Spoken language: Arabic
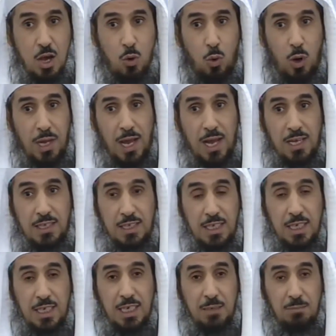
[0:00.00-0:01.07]

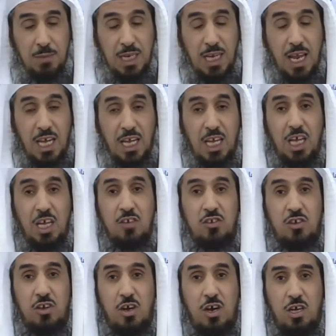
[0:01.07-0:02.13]
ويهديهم اليه
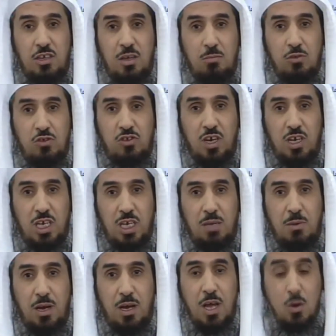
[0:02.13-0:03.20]
صراطا
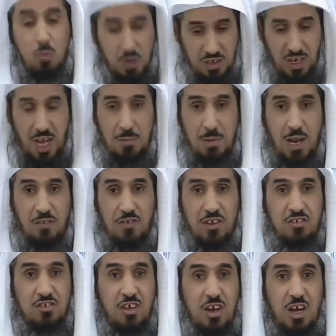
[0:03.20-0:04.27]
مستقيما وجاء بلفظ
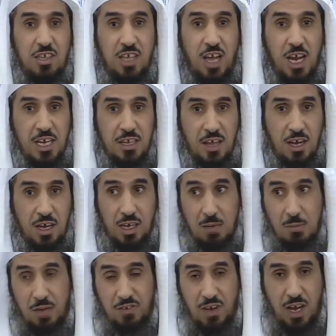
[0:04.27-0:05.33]
الصراط ايضا
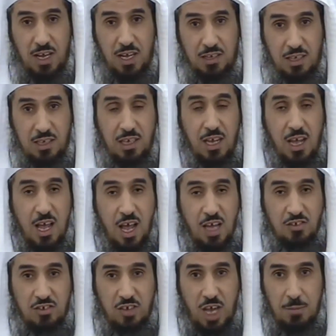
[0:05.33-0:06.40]
كما في الايه
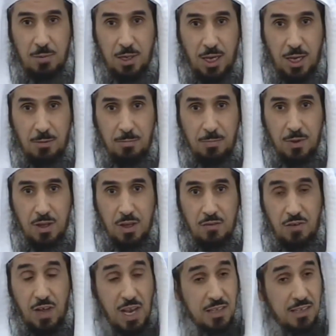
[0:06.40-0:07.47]
السابقه
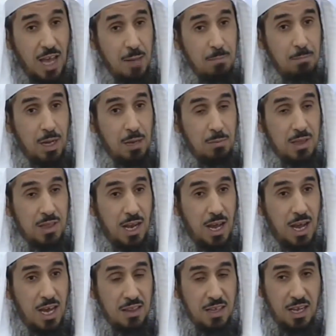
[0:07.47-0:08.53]
فنتامل مثل
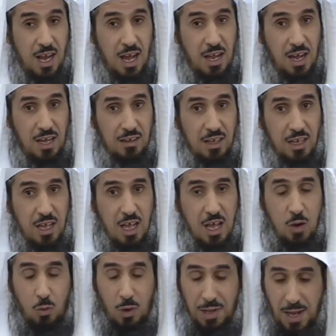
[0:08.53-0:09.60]
هذه الايات
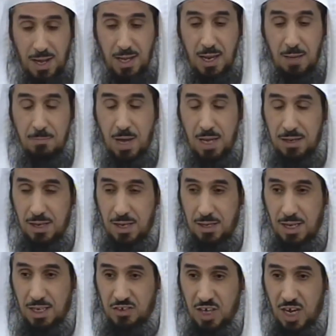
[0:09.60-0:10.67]
ونعلم ان
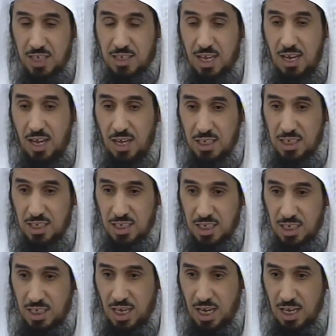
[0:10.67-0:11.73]
النجاه
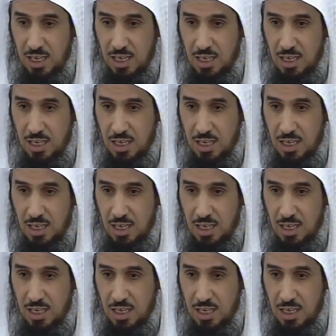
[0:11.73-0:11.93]
الحقيقيه